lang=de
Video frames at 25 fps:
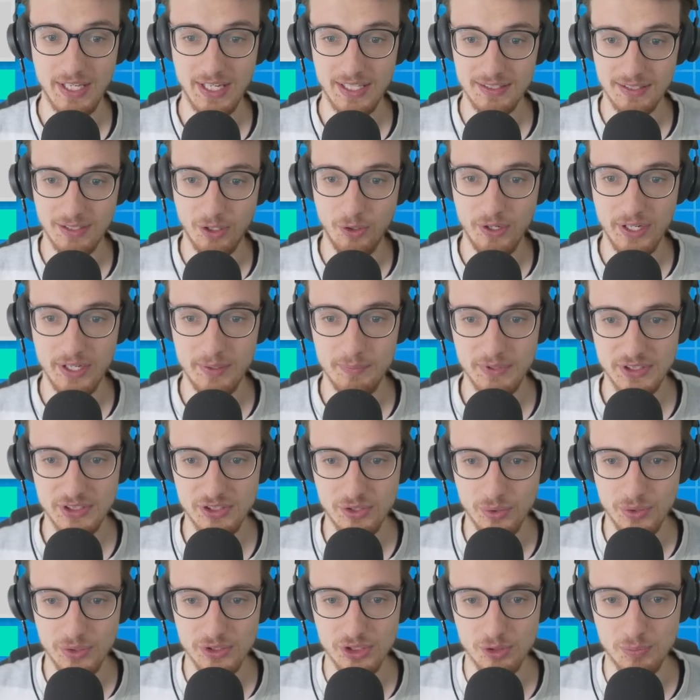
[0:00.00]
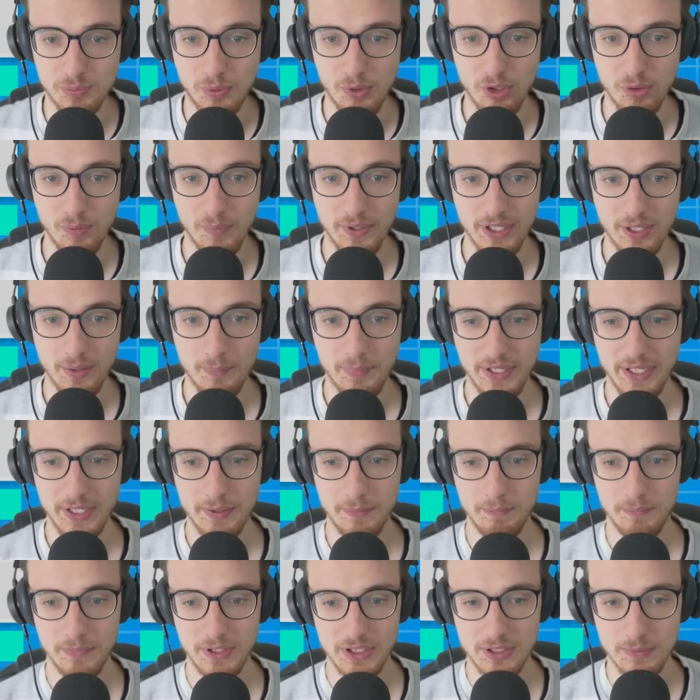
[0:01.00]
Er hat auch ein mysteriöses Pokémon
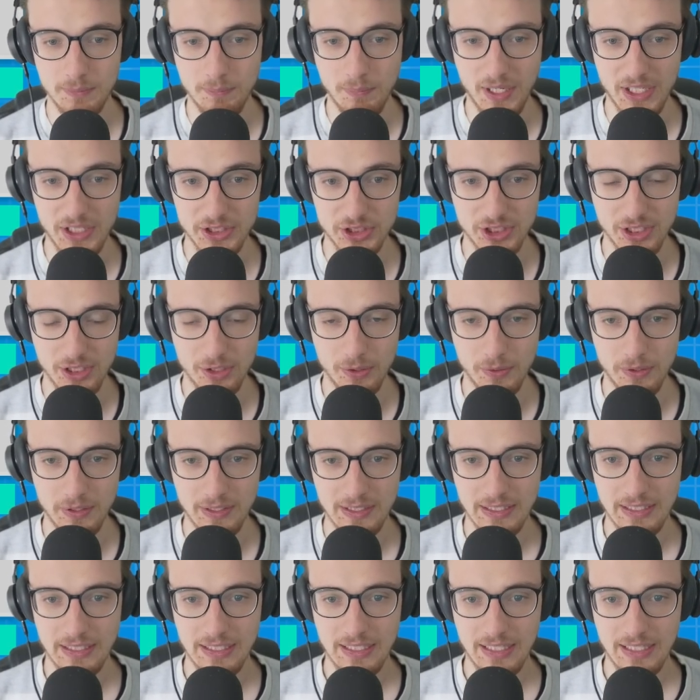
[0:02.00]
dabei mit Marshadow.